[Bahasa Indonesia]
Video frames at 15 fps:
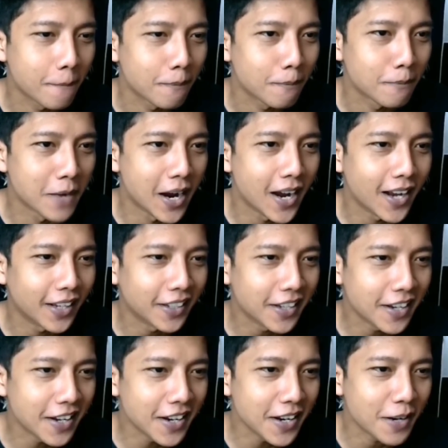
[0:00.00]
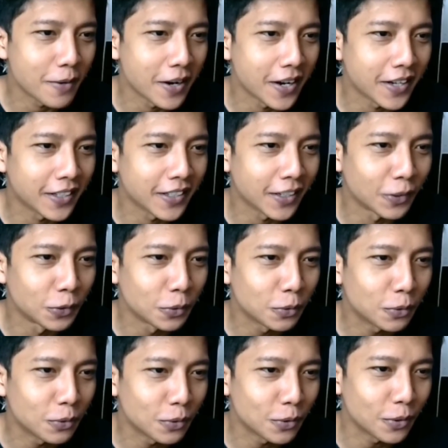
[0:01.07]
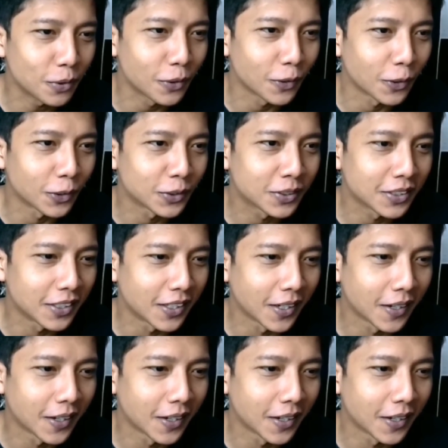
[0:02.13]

bahaya bahaya untung closing.